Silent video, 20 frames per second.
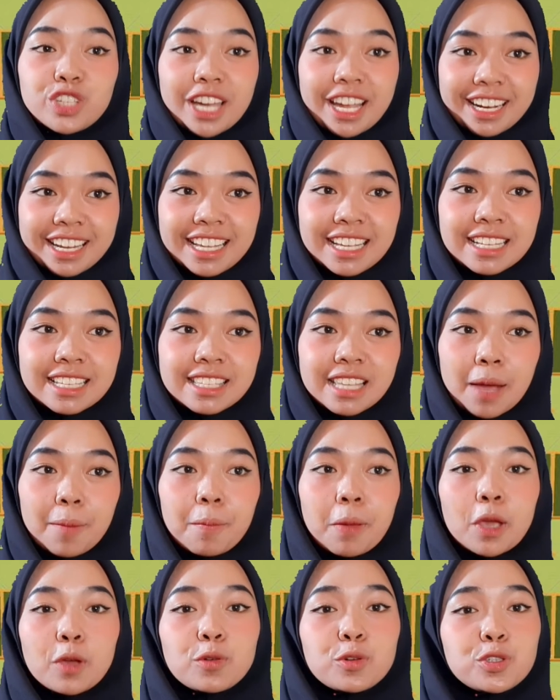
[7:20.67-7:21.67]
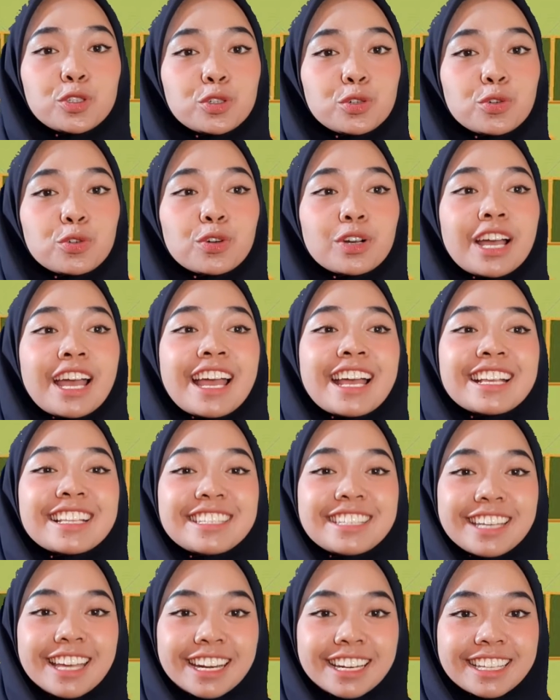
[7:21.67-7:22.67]
jari sampai ujung
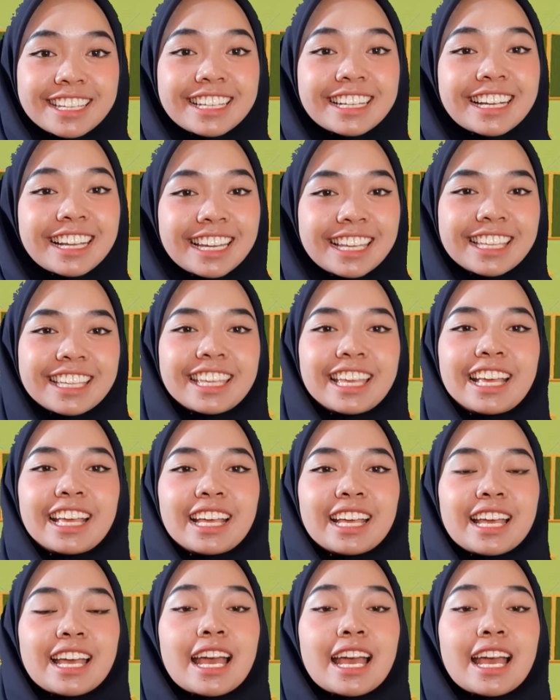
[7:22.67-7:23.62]
jari kelingking.